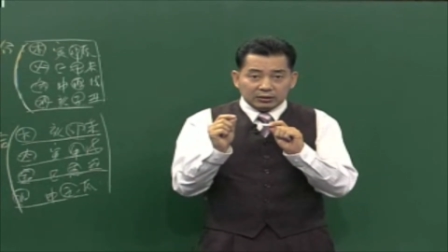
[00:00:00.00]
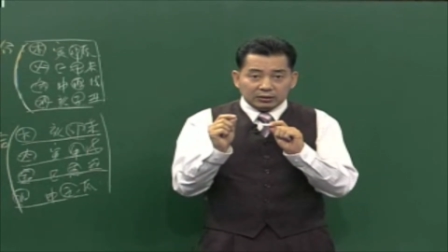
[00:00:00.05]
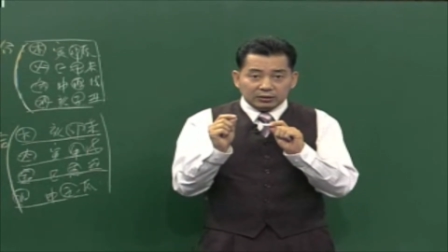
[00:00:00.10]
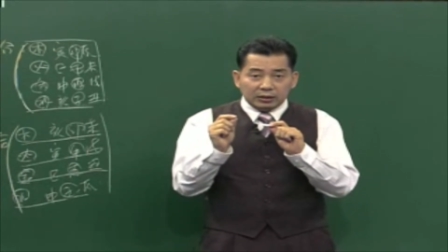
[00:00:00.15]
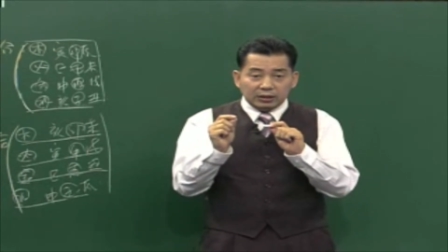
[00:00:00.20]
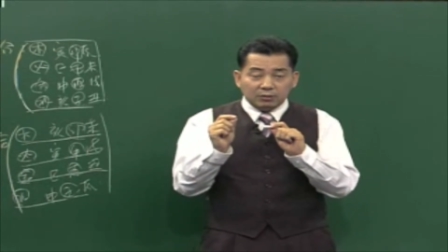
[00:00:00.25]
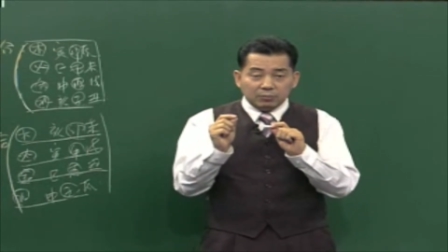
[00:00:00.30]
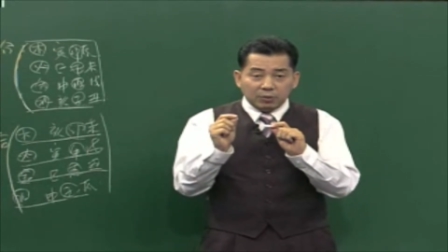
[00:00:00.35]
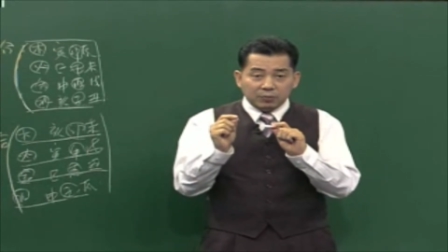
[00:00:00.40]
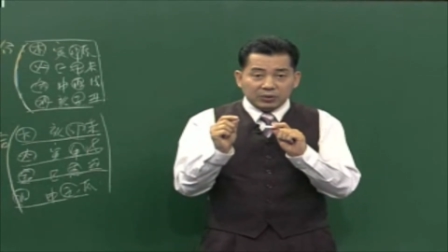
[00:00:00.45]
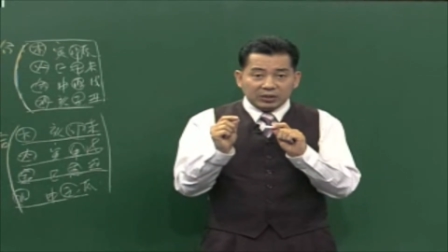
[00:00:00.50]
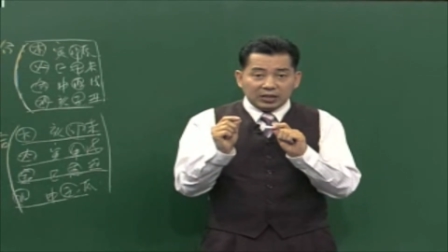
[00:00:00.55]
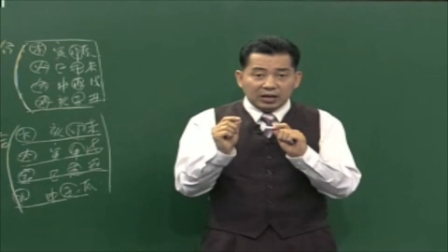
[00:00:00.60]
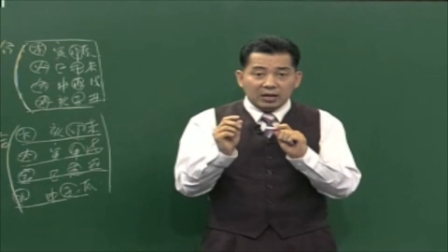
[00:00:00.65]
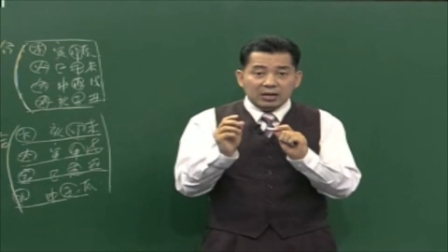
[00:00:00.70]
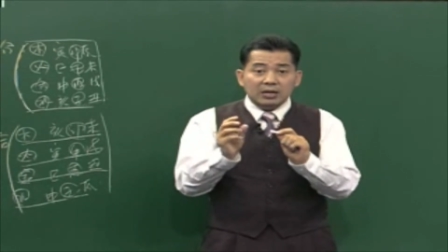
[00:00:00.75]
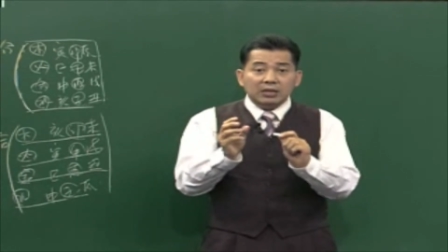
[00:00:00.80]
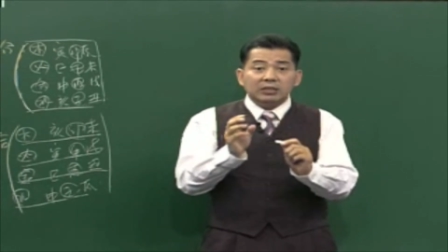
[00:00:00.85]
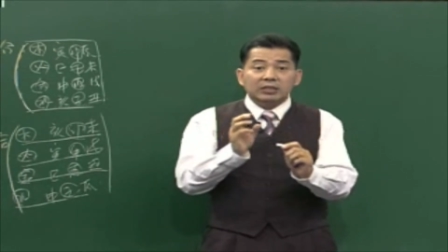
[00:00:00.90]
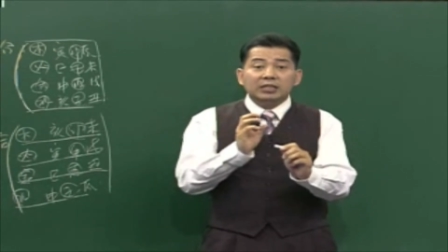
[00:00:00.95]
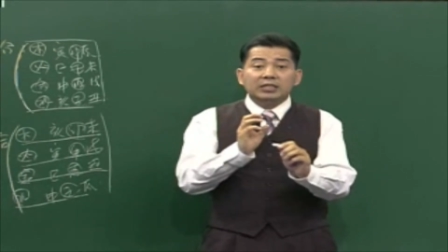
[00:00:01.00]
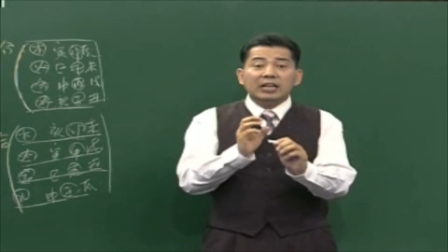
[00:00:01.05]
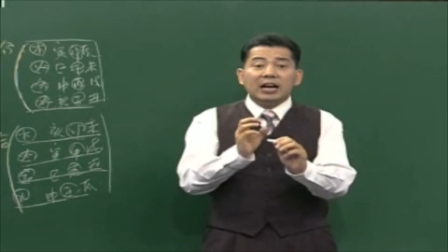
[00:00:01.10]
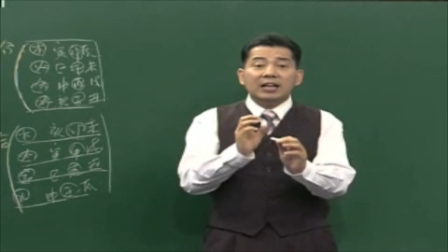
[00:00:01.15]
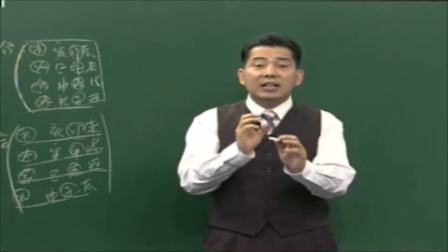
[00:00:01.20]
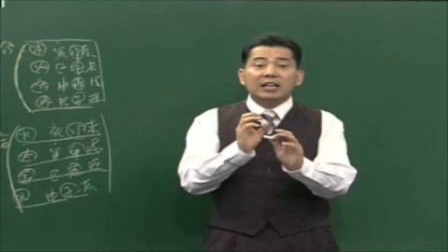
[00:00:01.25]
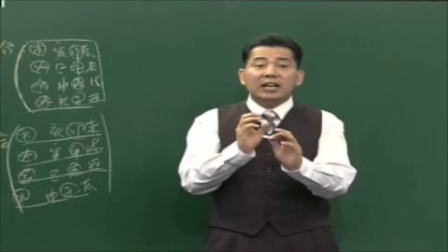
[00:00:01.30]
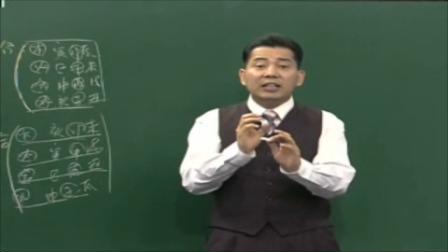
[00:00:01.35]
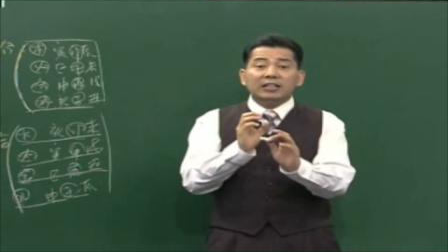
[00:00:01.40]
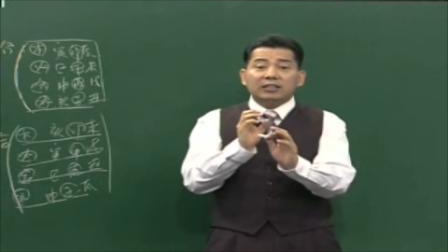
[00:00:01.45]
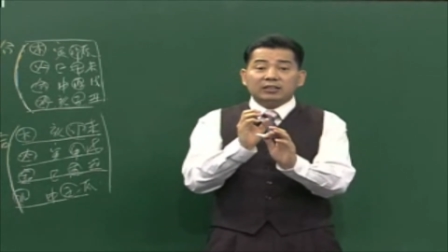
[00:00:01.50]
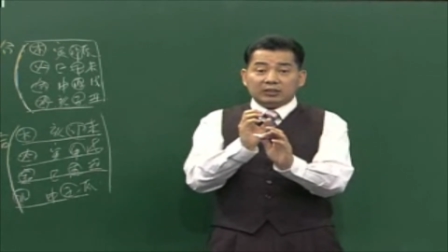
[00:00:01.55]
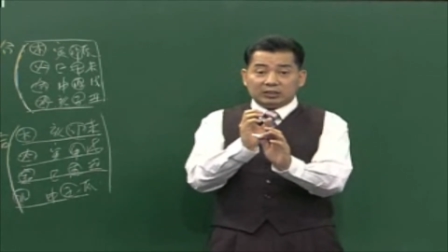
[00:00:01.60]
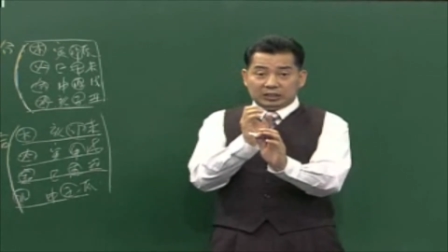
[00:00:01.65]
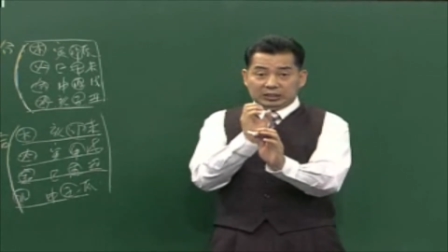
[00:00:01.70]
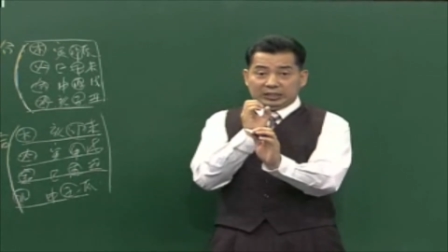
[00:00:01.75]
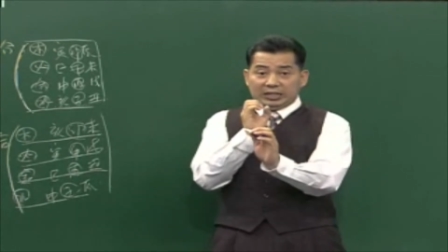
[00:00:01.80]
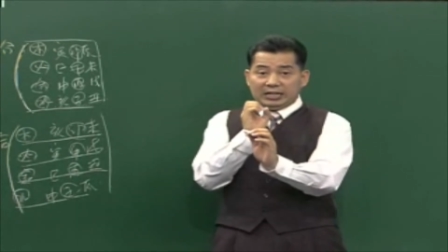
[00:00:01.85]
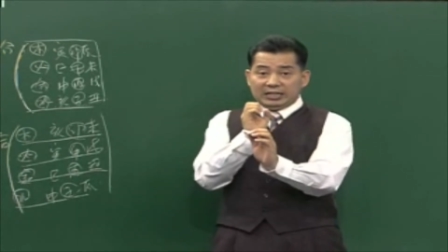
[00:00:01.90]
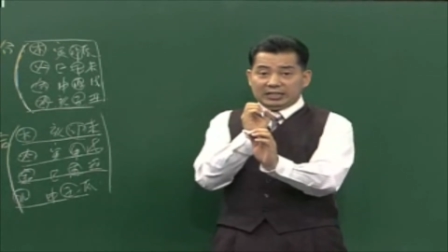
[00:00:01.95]
그 얘기는 뭡니까? 지장간의
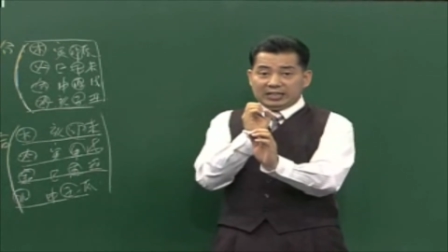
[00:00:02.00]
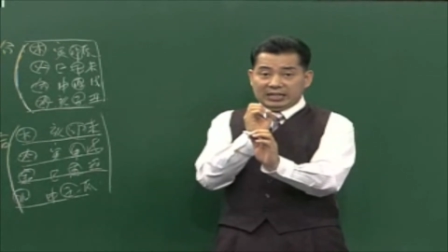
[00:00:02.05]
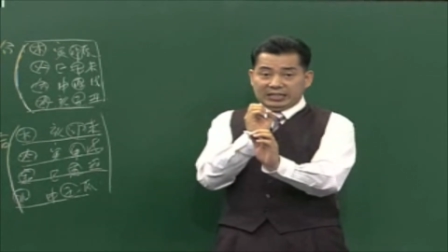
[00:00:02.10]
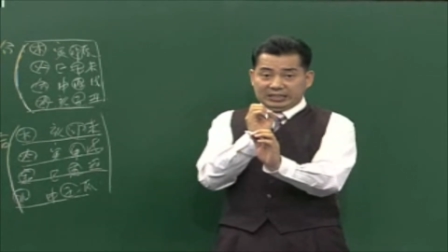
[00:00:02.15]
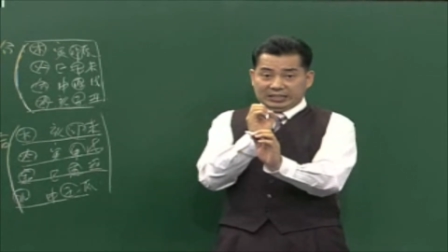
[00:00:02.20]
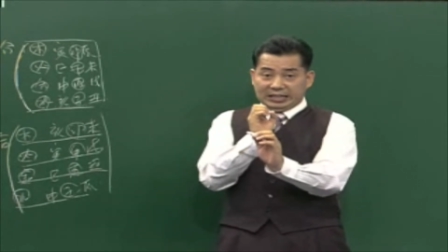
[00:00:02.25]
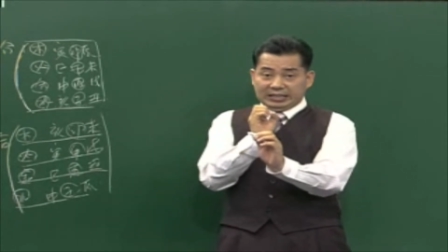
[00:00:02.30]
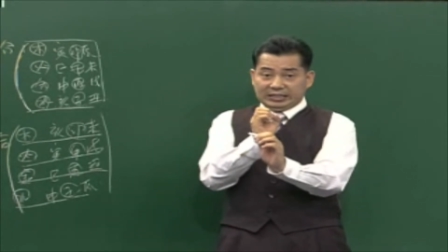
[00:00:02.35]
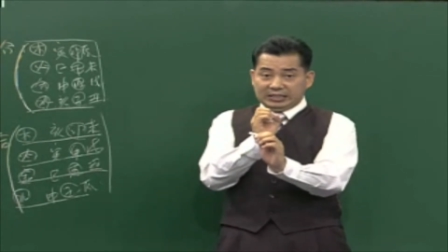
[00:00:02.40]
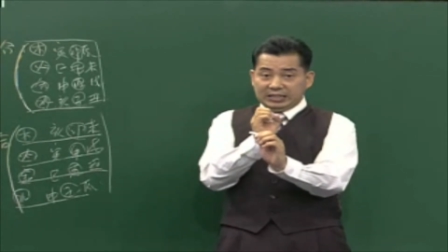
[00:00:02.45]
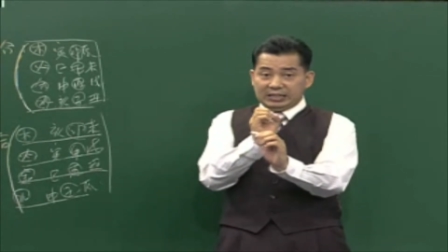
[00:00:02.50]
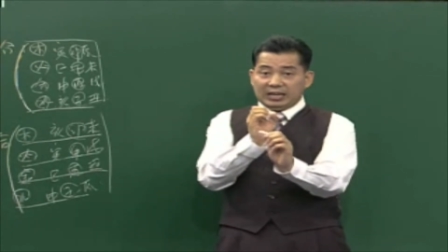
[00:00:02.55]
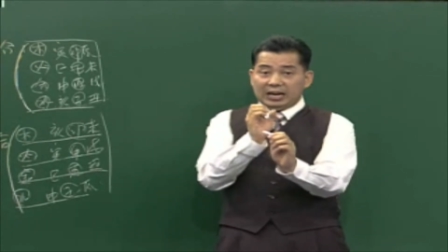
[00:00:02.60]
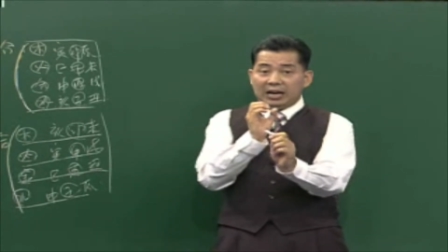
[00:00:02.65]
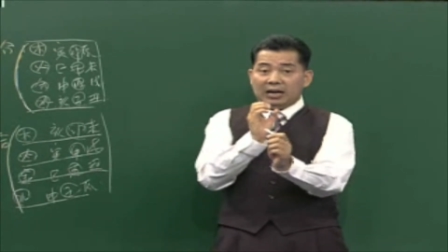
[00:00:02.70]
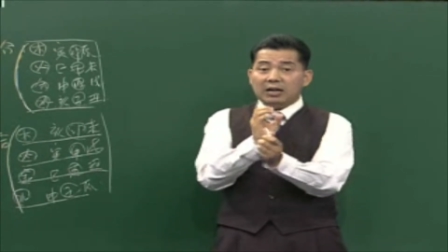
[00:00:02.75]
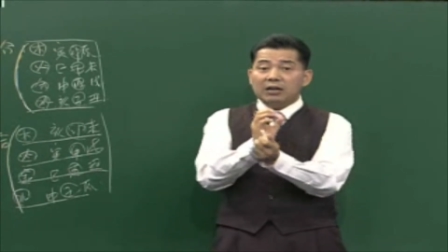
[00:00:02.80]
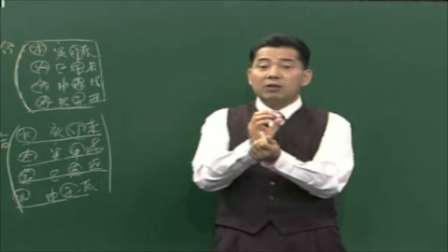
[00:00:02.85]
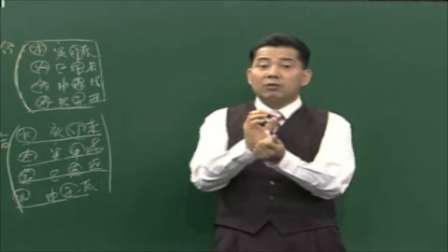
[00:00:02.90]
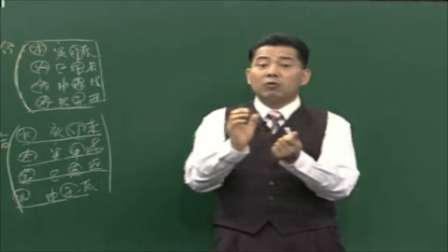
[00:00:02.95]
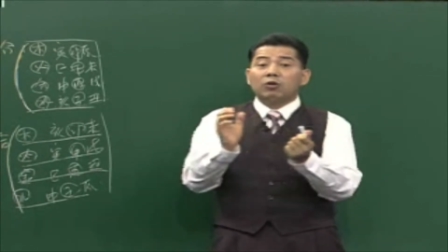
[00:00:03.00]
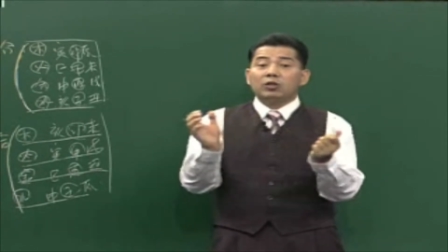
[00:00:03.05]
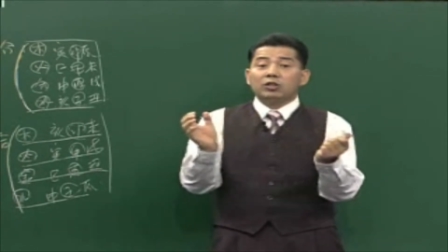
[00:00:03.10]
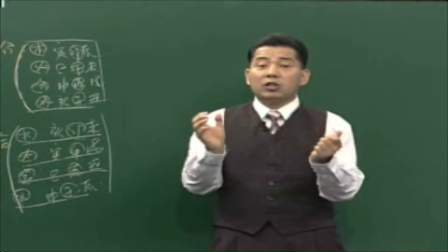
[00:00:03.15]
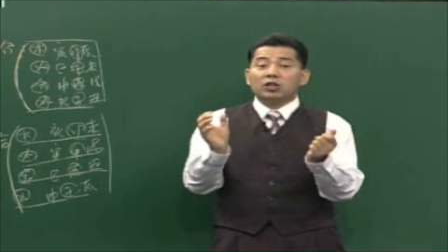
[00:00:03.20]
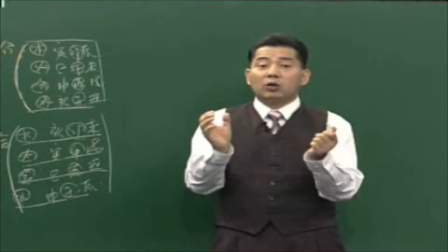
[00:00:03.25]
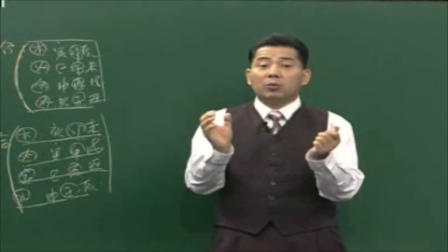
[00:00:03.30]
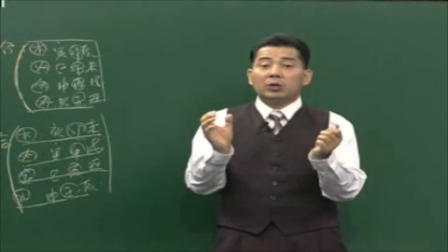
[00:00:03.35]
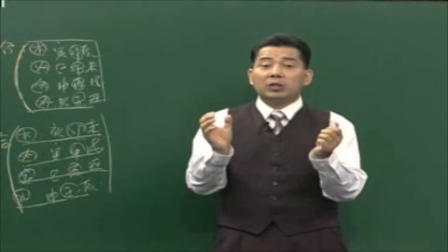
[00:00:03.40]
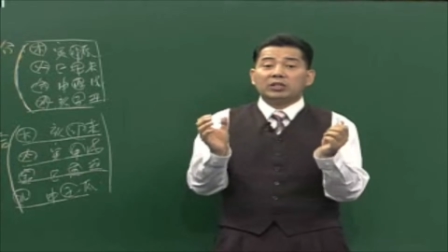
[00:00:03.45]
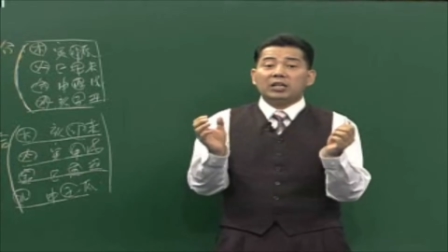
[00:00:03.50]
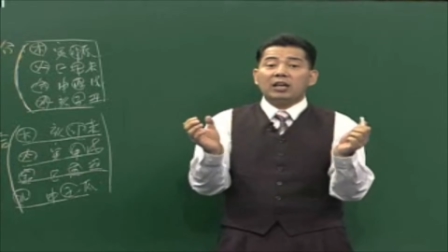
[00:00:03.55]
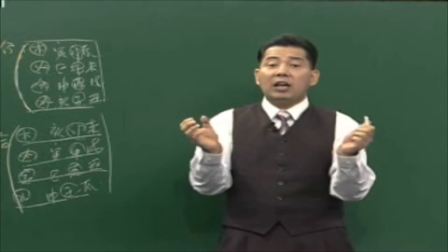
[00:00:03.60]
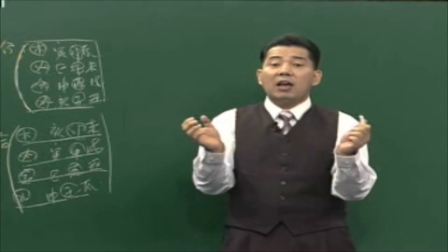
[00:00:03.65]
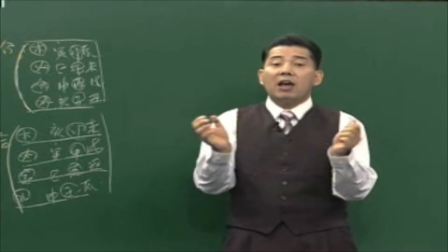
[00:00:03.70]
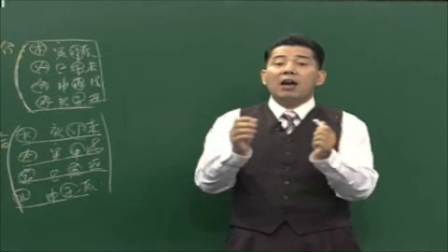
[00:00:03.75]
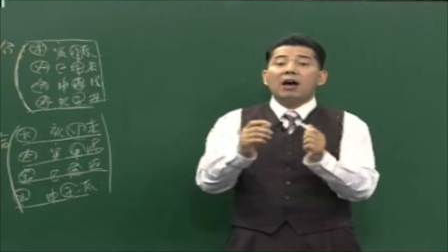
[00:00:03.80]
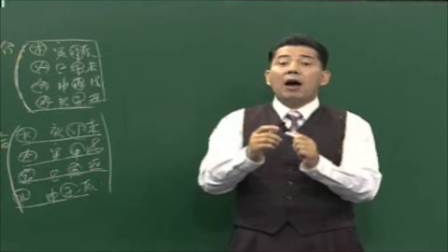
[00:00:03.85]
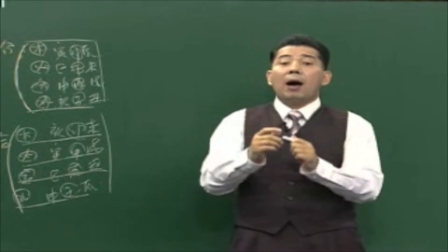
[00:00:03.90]
지장간 자체가 원리적으로 볼 때